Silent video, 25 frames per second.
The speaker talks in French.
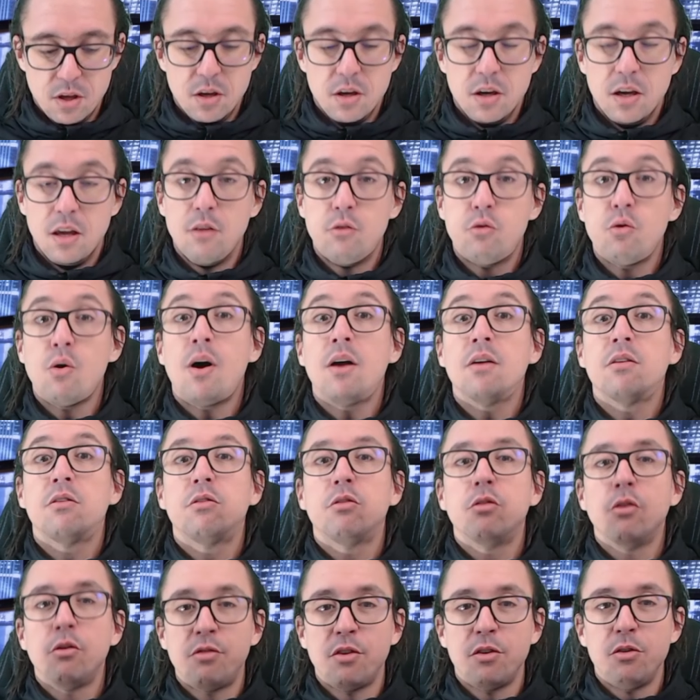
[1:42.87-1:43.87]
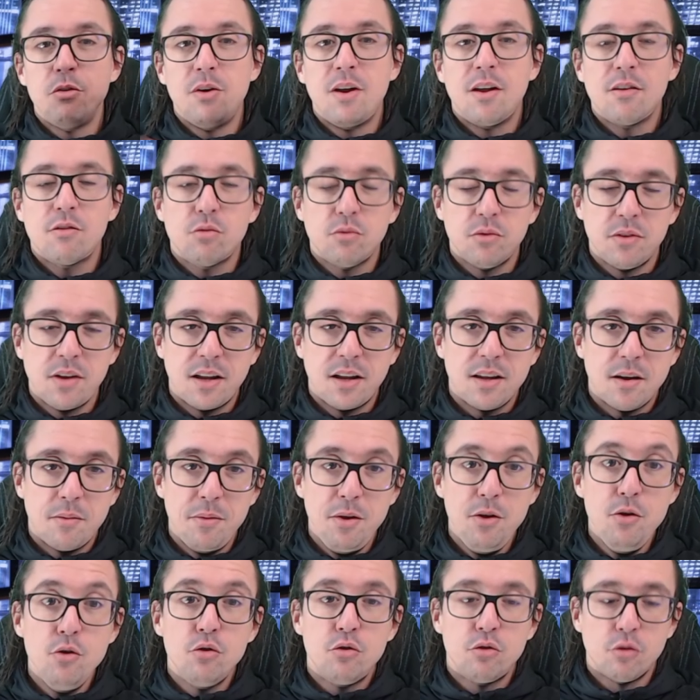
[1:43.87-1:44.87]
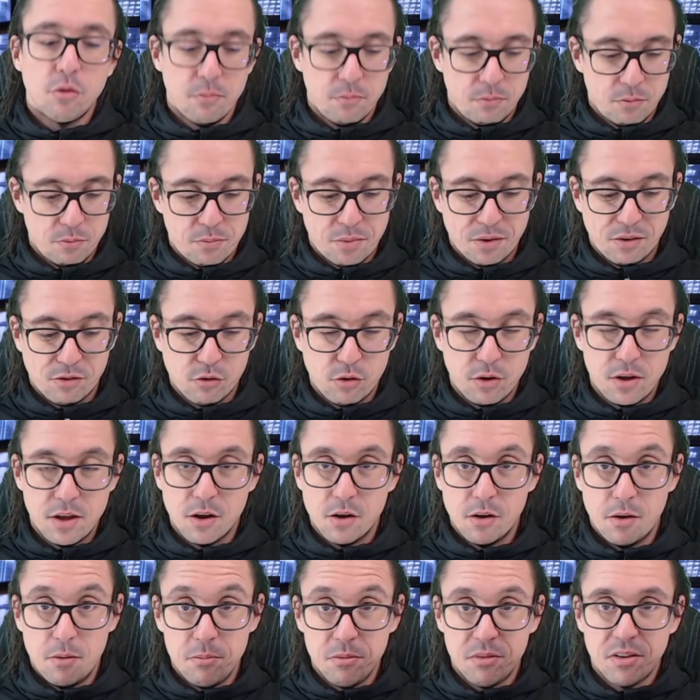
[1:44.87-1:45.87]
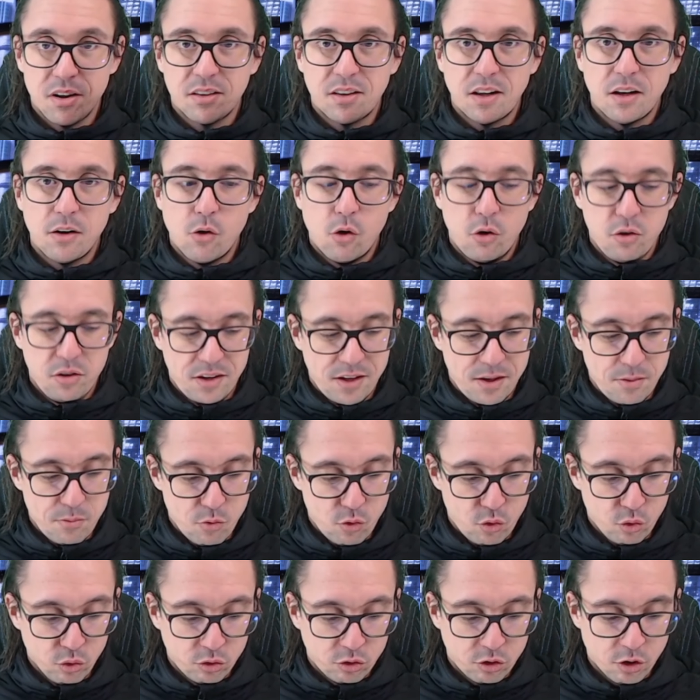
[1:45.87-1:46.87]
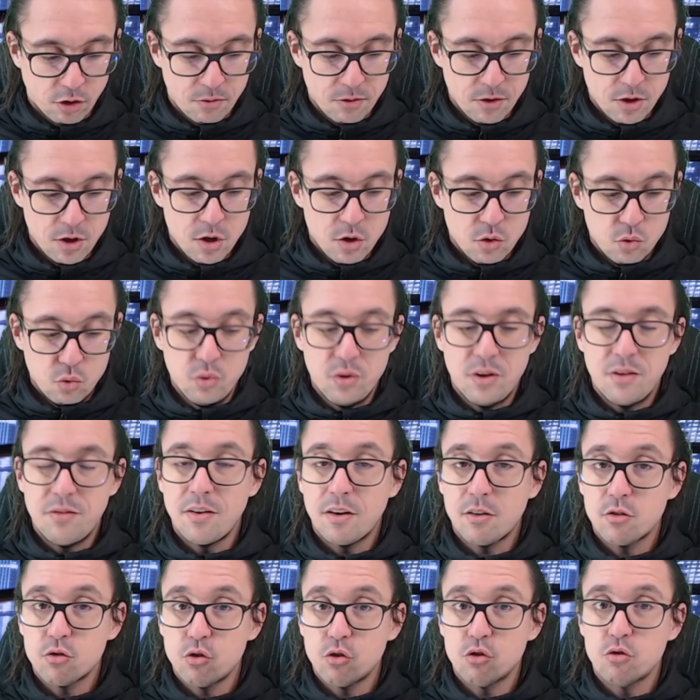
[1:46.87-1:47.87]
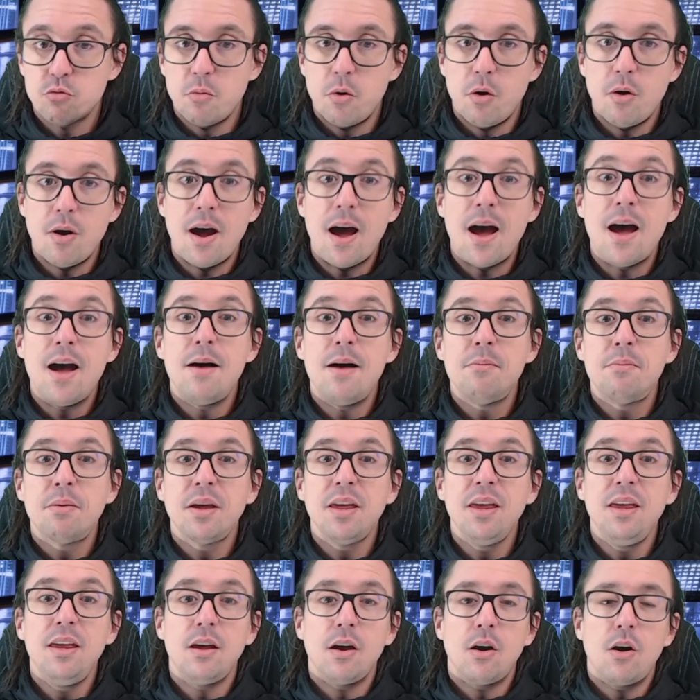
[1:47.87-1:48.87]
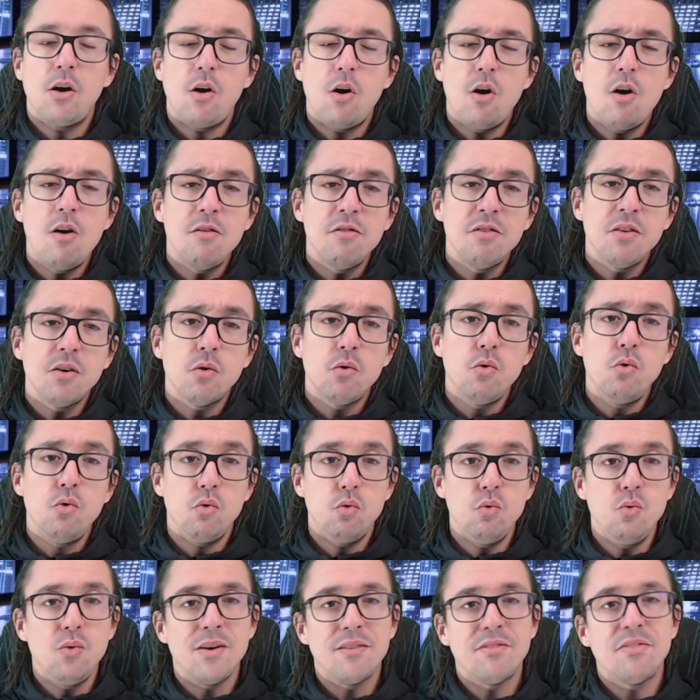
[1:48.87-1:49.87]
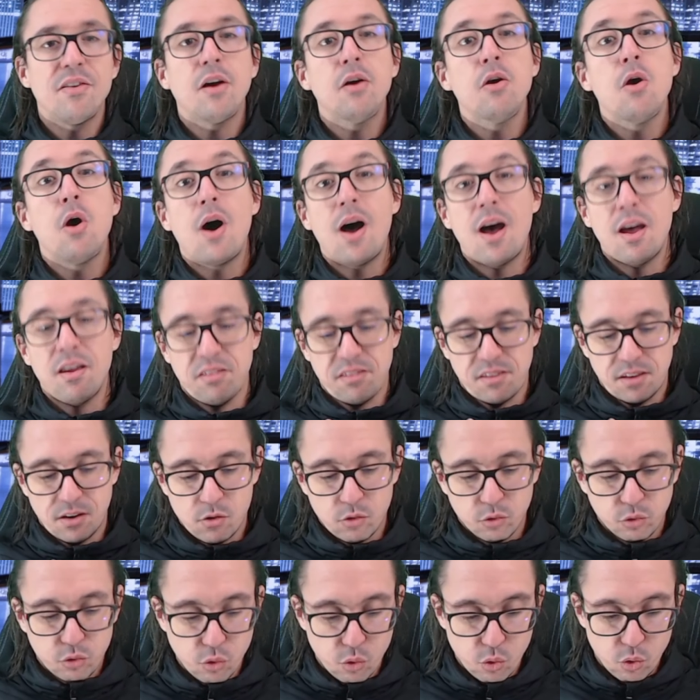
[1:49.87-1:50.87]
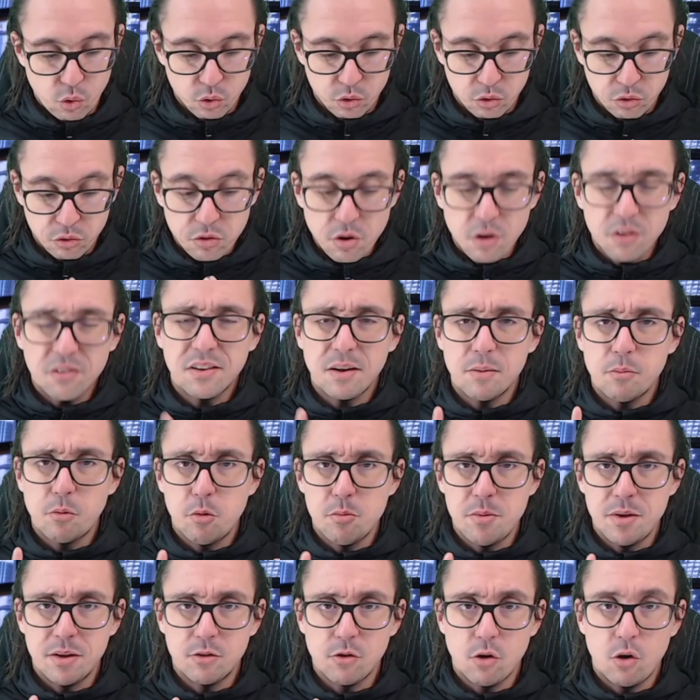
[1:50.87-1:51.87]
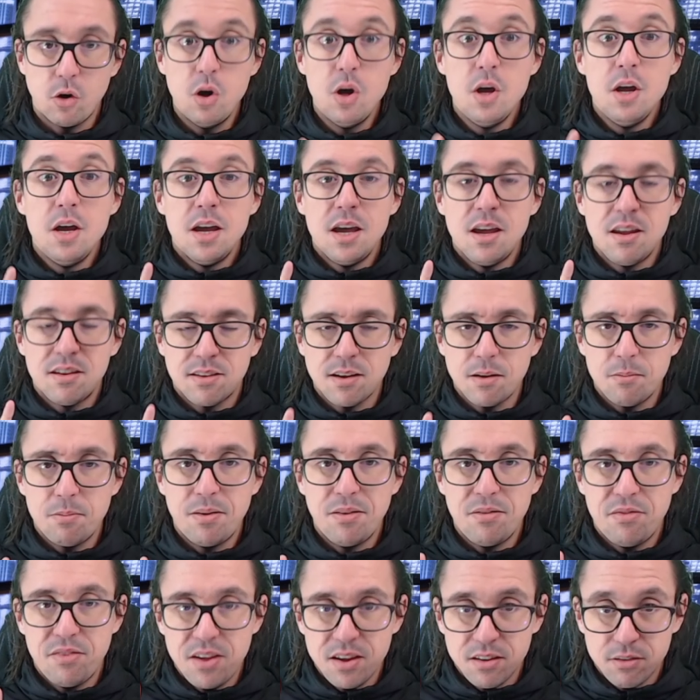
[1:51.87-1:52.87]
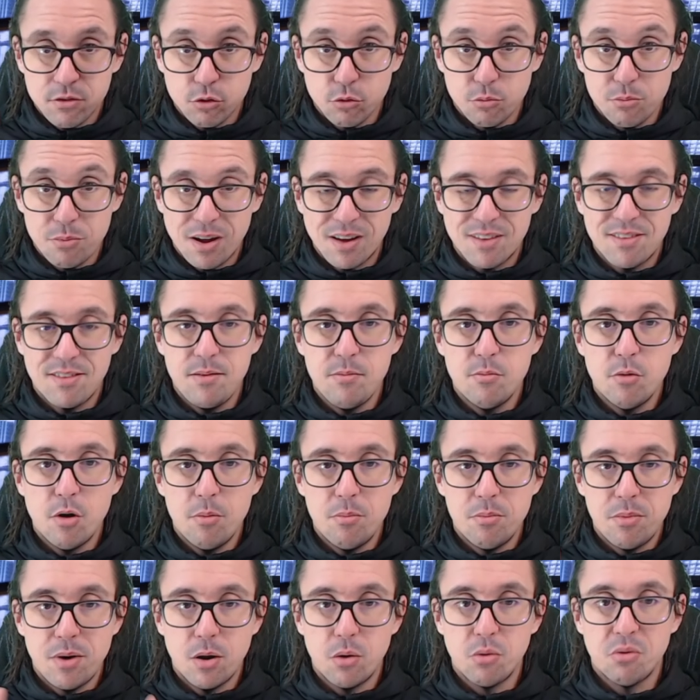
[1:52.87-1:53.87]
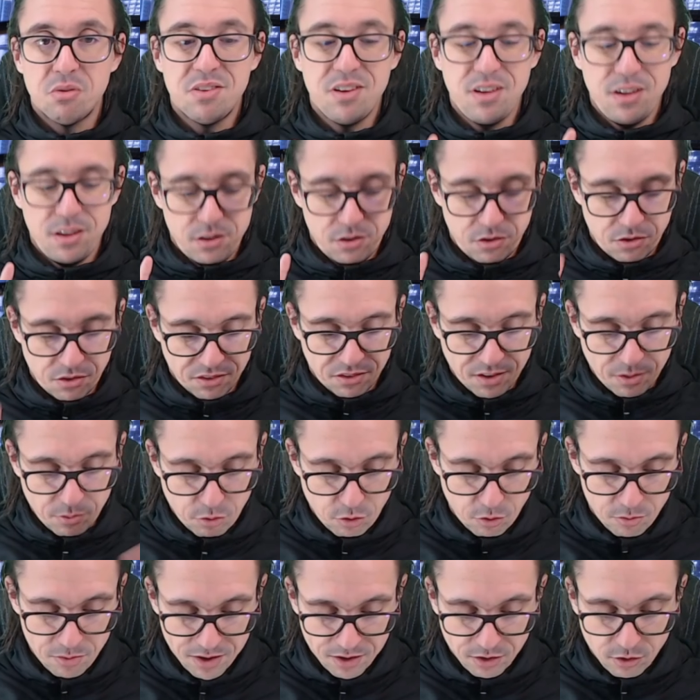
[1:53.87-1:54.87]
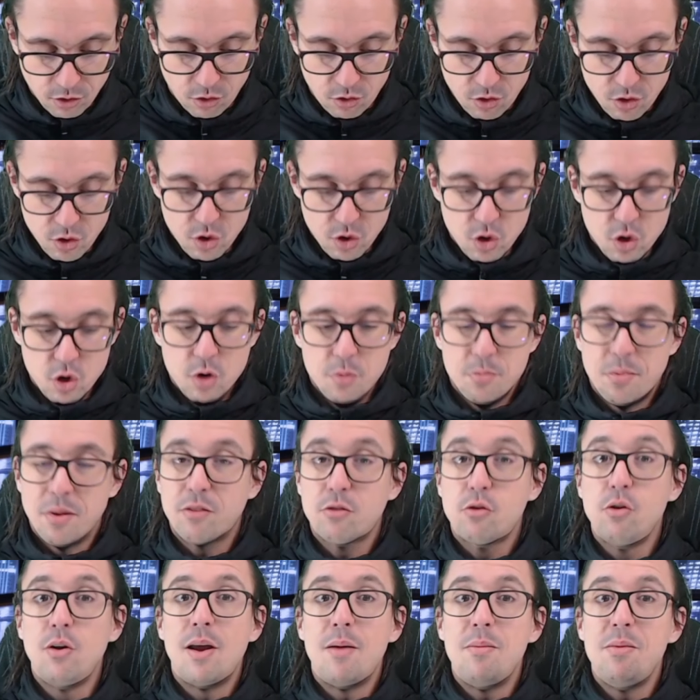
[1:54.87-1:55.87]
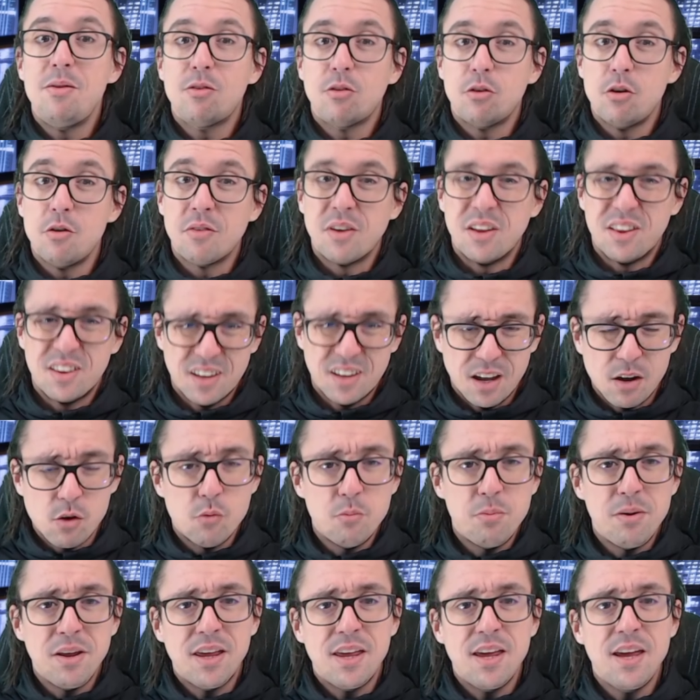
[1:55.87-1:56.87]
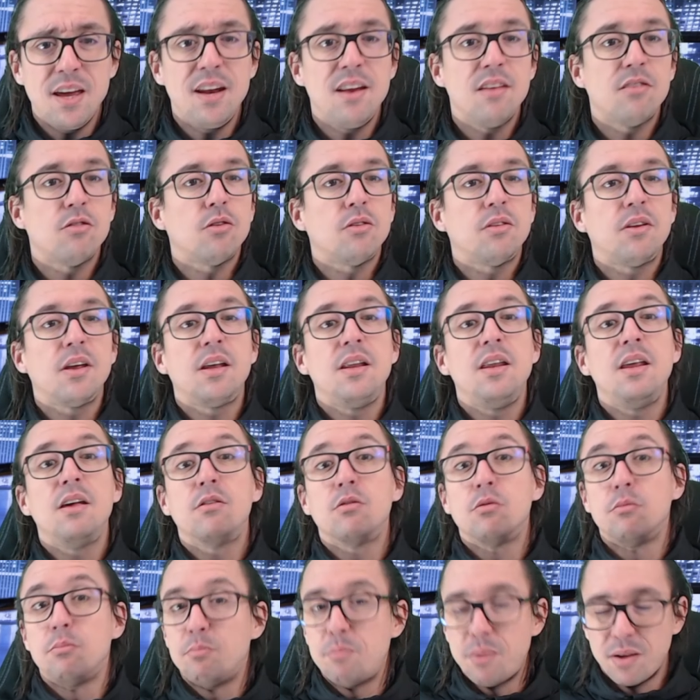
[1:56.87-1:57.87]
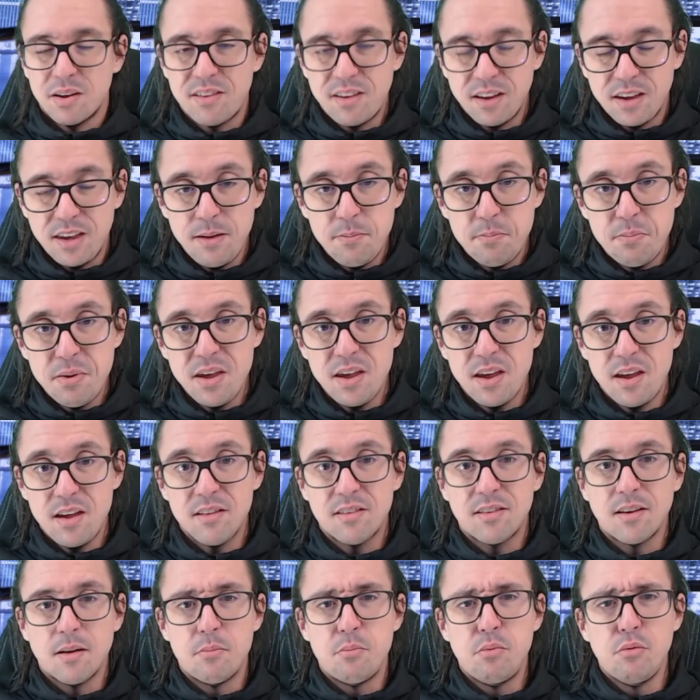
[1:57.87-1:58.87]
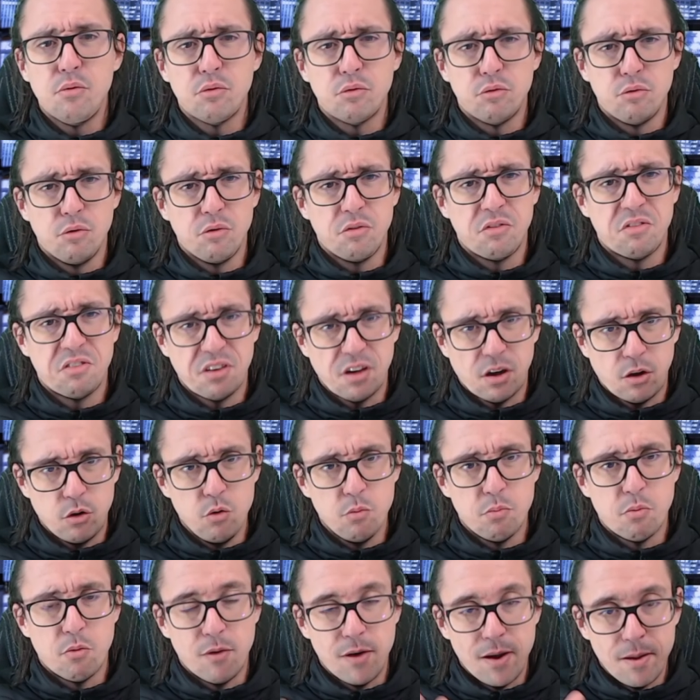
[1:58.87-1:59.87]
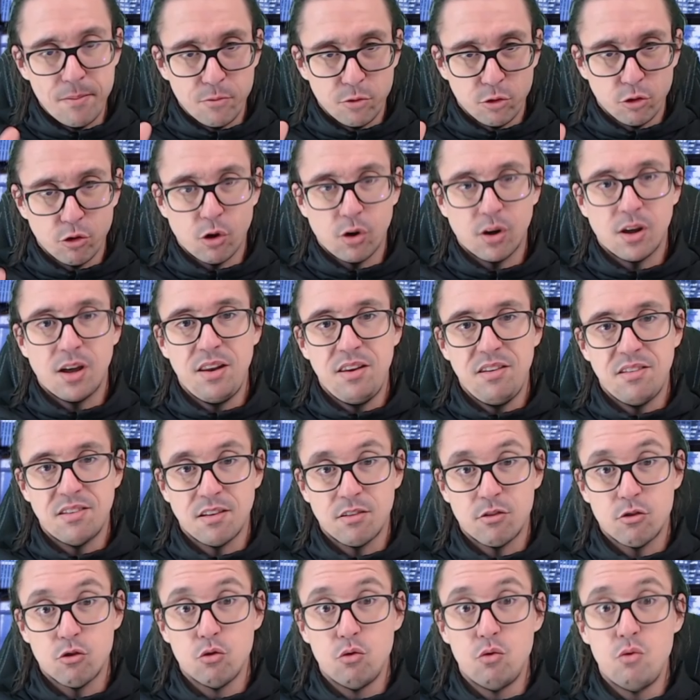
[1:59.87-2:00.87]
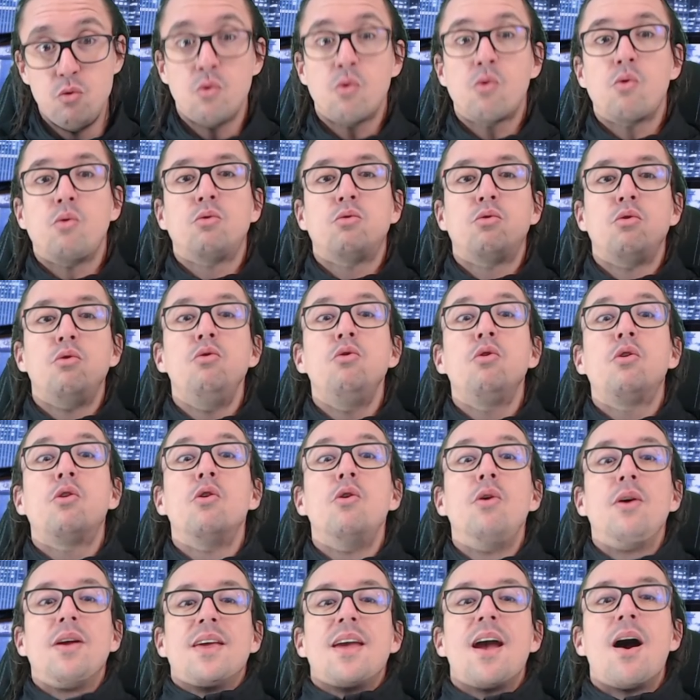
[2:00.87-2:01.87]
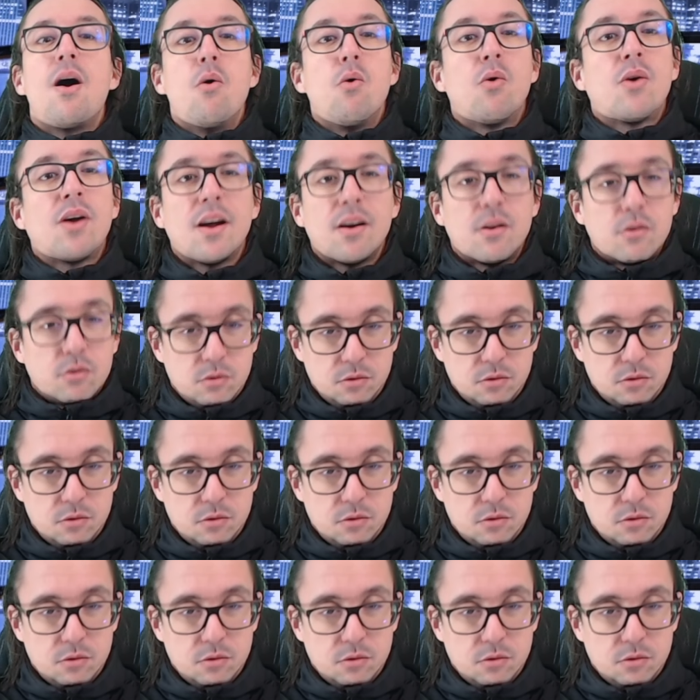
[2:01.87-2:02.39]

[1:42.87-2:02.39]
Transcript: Il sera, sauf annulation de dernière minute, parce qu'il y a quand même une certaine grogne qui monte, ou divers changements, à un prix environ ou inférieur à 50 euros dans un premier temps, et simplifié à son maximum, là aussi, dans un premier temps. Parce que la mise en œuvre est très compliquée, les centres techniques ne sont pas équipés, et ça pose de sérieux problèmes d'organisation, compte tenu qu'il n'y a aucun